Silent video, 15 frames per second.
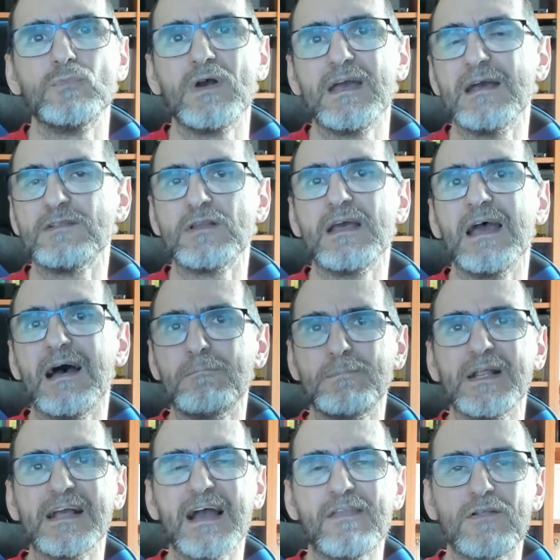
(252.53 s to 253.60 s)
eh, he,
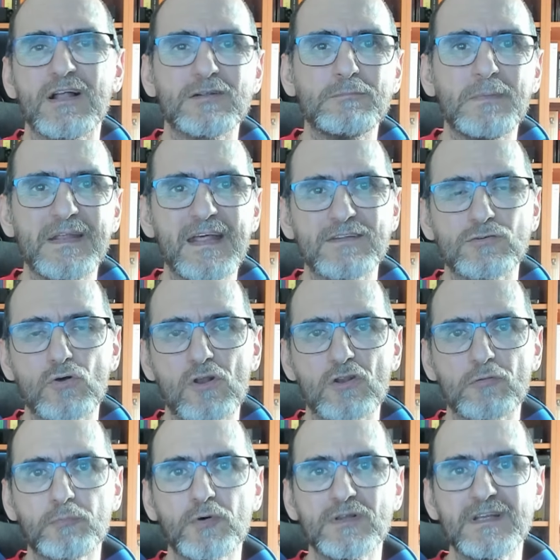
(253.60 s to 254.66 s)
aplicado las medidas
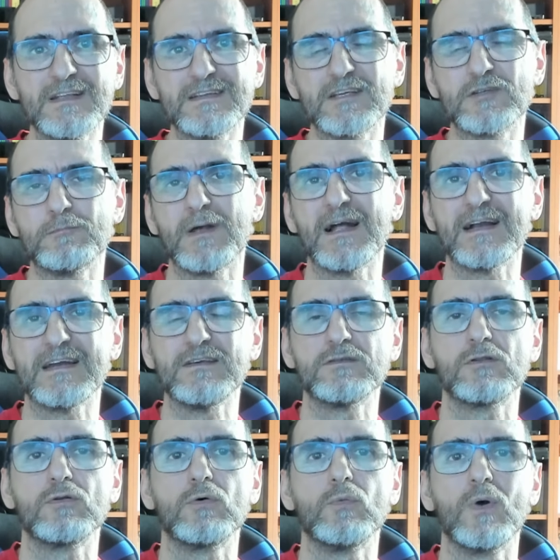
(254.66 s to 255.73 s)
correspondientes para que
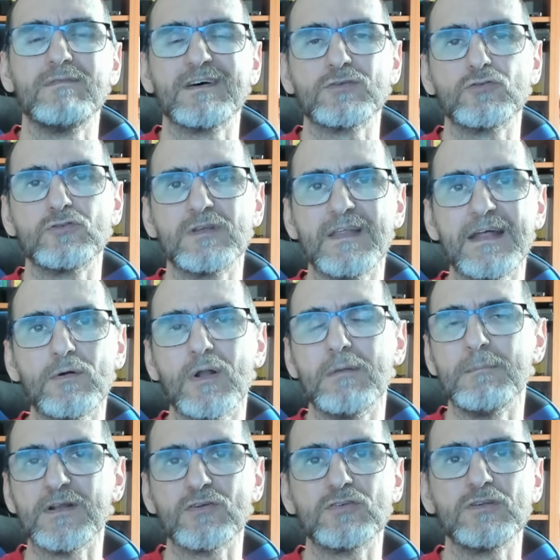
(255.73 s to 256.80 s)
esto no vuelva a suceder, o al
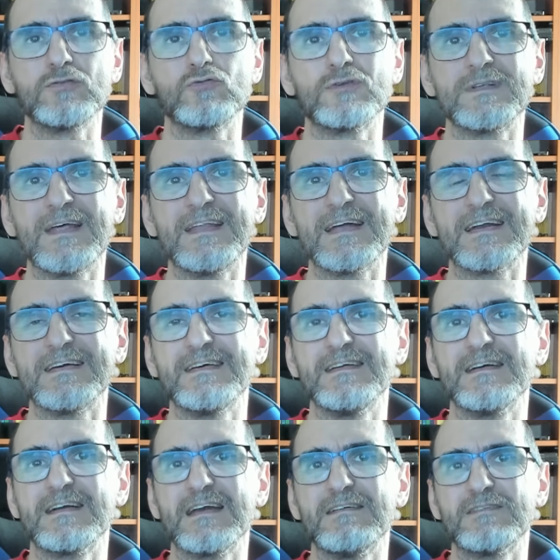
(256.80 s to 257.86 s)
menos si sucede
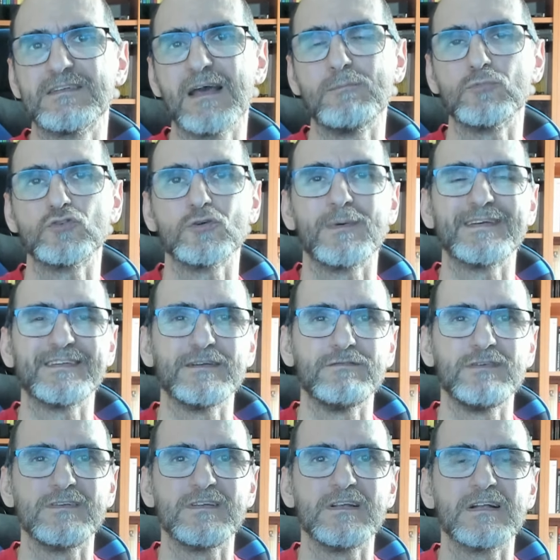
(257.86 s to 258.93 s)
que, sea mucho más
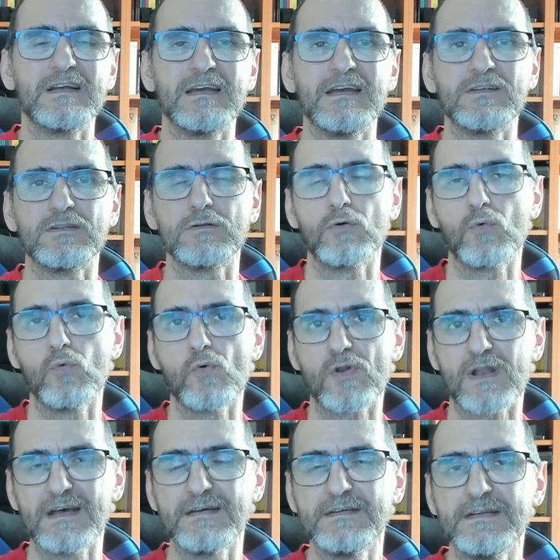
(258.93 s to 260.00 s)
difícil que esto
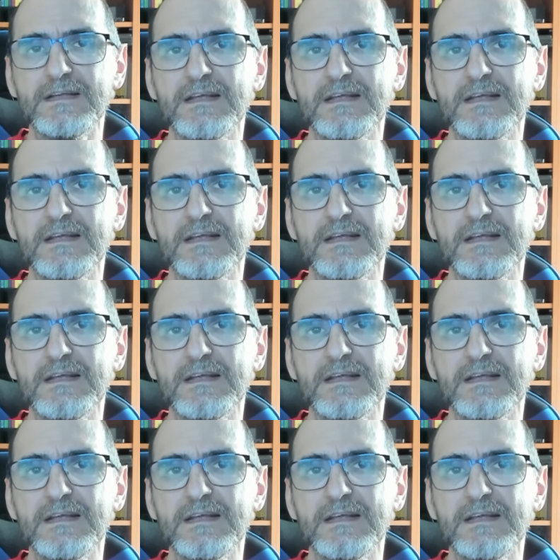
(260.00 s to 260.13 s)
ocurra.